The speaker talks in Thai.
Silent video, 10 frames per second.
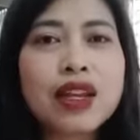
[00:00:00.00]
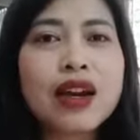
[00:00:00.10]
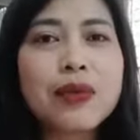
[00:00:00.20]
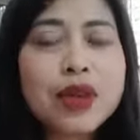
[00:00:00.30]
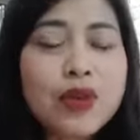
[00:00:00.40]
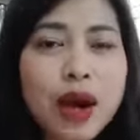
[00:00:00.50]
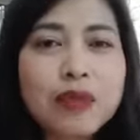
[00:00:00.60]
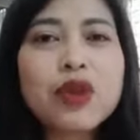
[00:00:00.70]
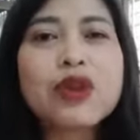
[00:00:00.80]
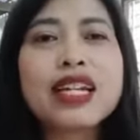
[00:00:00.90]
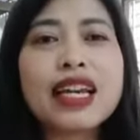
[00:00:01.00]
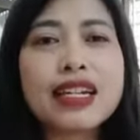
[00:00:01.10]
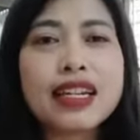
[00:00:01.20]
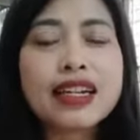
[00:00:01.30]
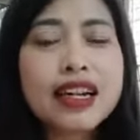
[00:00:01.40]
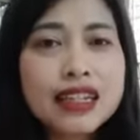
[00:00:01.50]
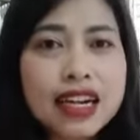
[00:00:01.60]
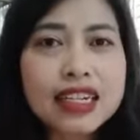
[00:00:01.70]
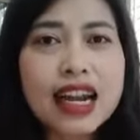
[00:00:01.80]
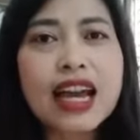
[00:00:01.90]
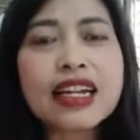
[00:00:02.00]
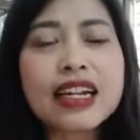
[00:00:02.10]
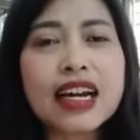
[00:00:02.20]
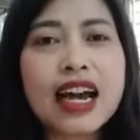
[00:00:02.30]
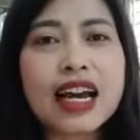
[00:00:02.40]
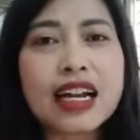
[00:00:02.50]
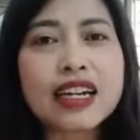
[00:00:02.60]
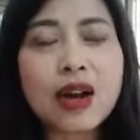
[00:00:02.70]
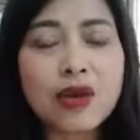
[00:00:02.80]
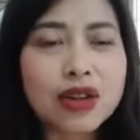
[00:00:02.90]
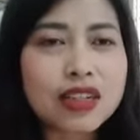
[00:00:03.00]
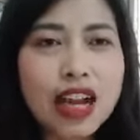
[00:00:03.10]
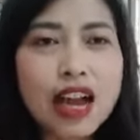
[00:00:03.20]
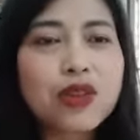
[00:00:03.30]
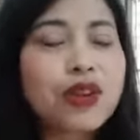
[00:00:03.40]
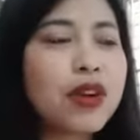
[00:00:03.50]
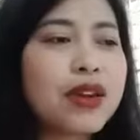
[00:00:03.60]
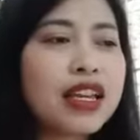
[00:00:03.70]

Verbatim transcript: มีความโดดเด่นในเรื่องเรื่องนั้นนะคะเราถ้าคนน้อย